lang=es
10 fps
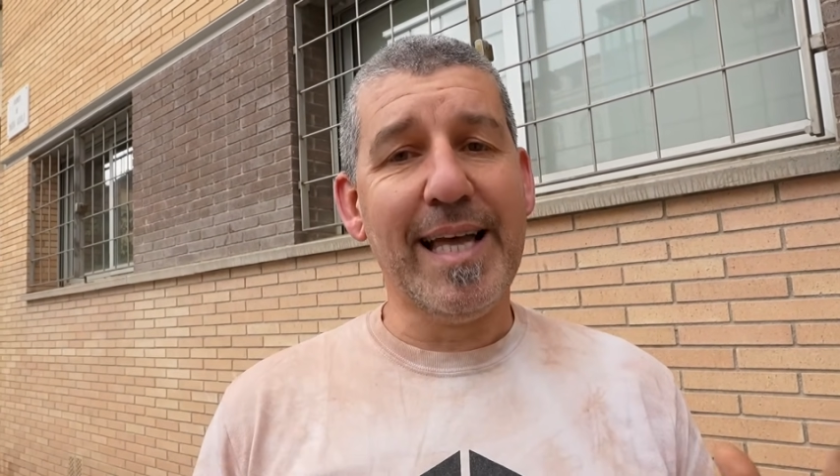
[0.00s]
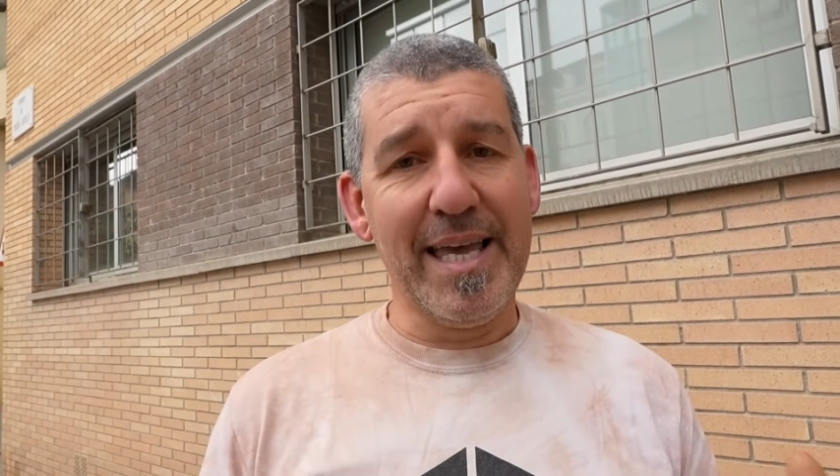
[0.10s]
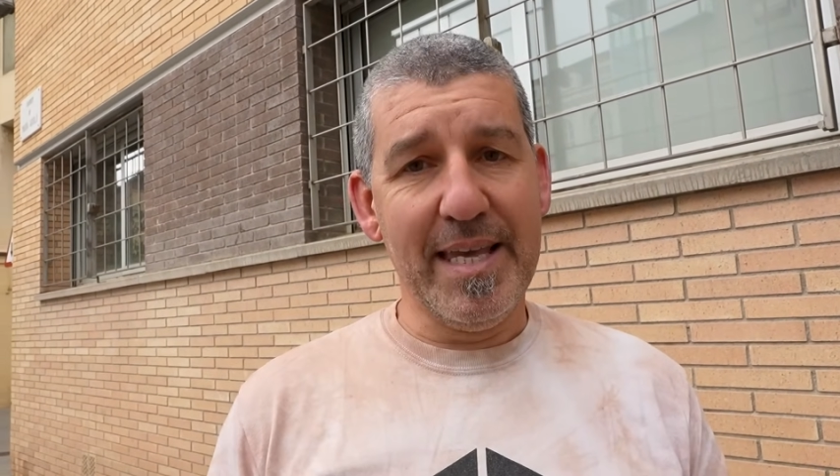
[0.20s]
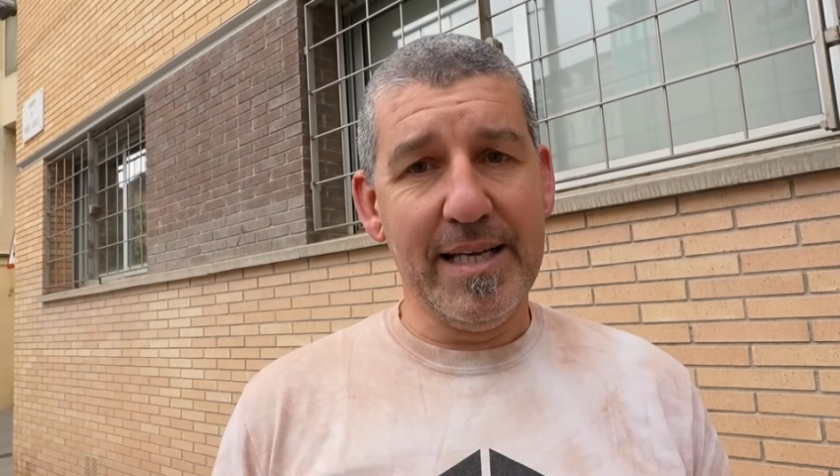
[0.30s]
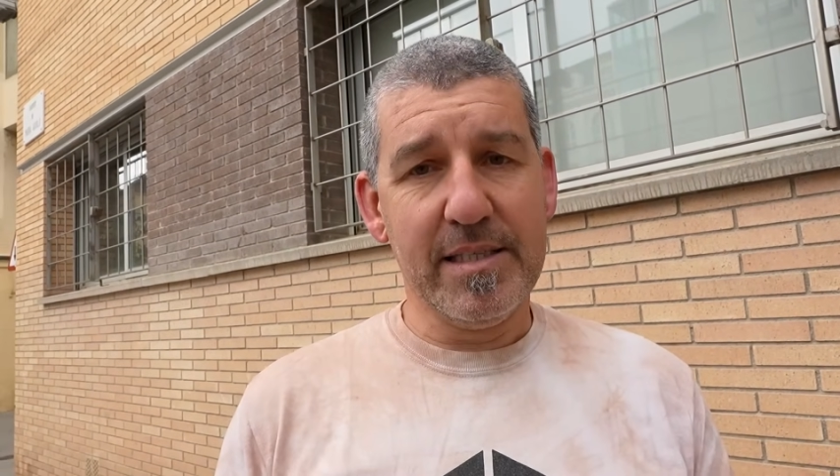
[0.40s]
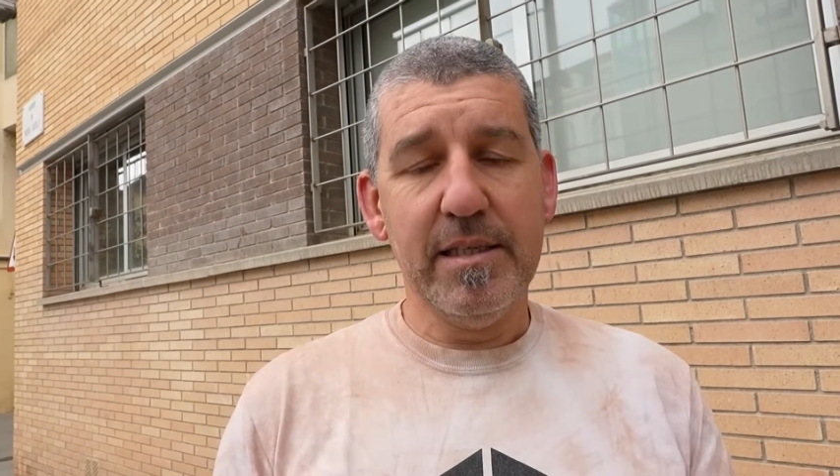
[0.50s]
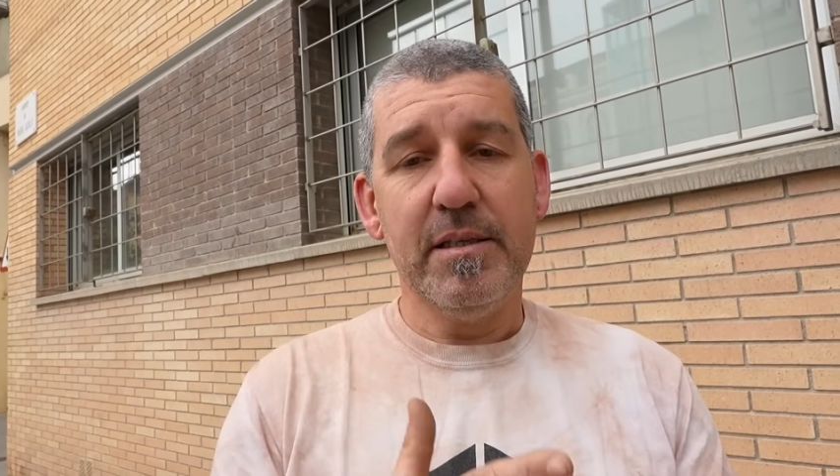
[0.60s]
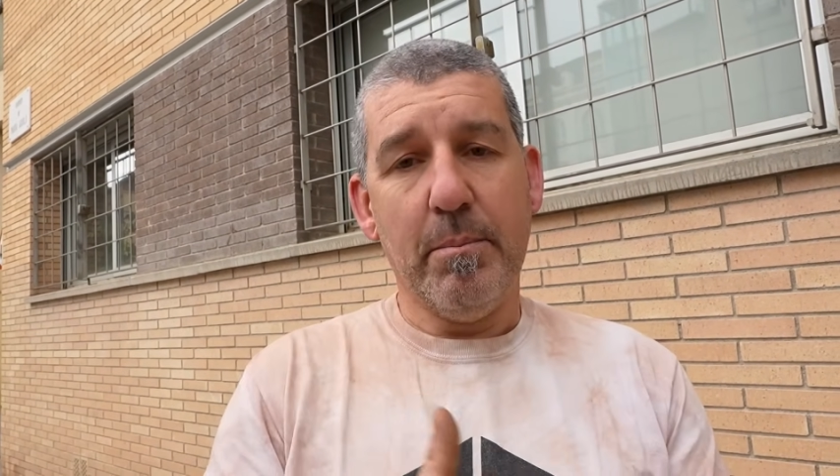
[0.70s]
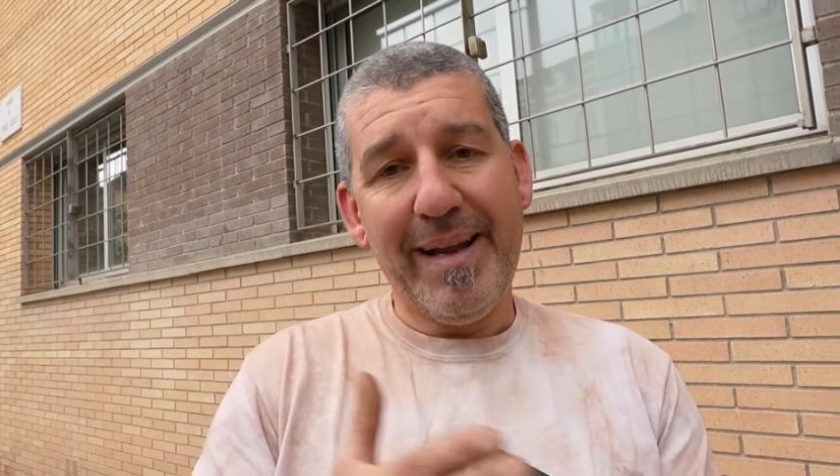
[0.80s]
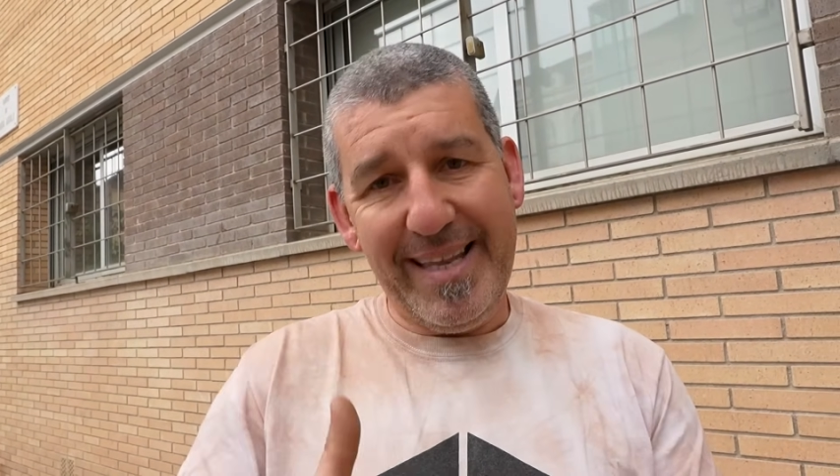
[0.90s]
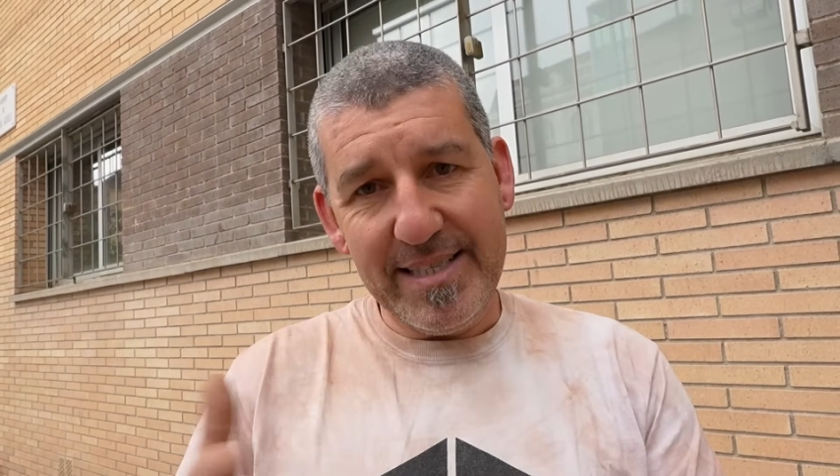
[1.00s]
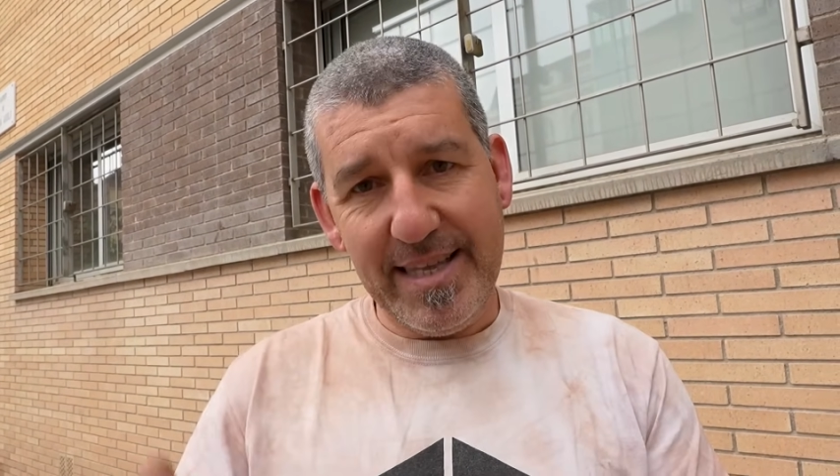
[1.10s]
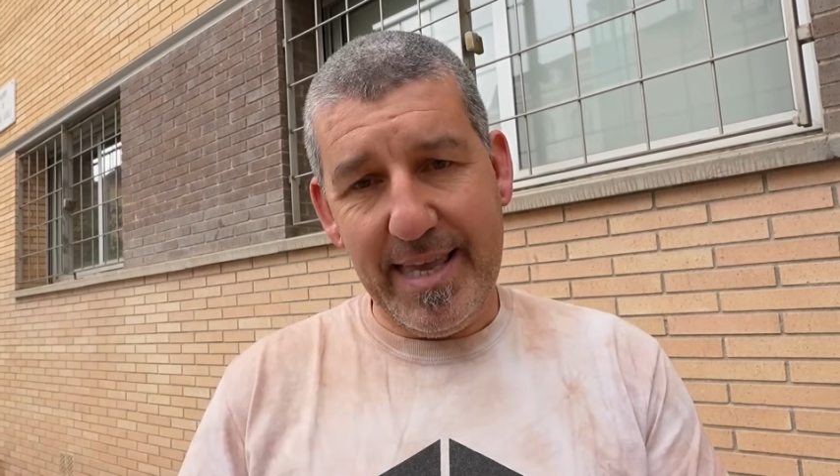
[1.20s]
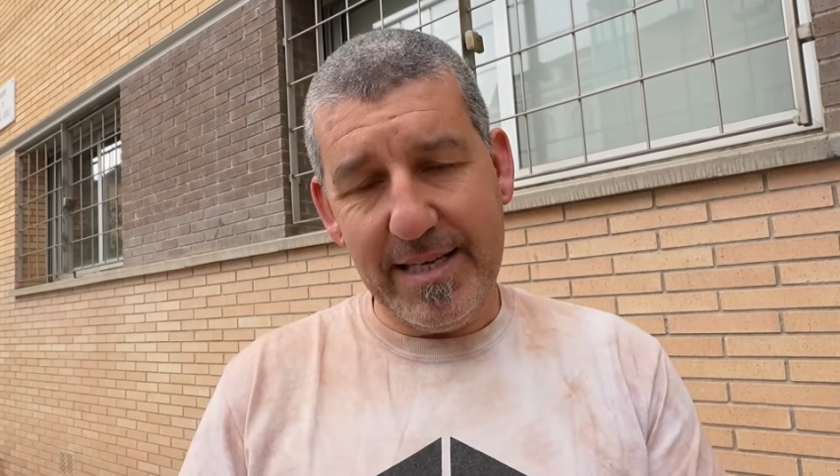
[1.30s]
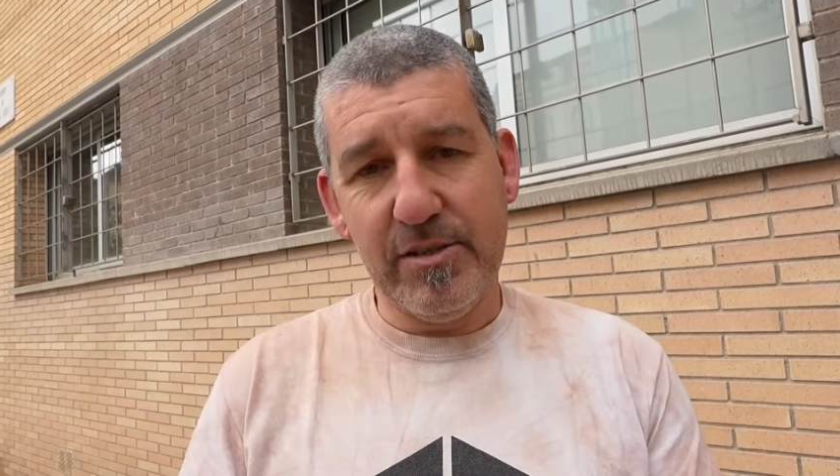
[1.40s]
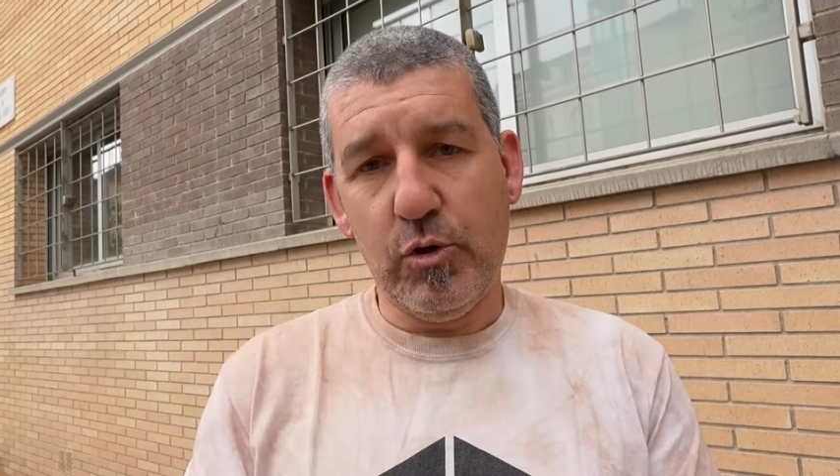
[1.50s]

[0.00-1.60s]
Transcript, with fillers: tallas varias tallas,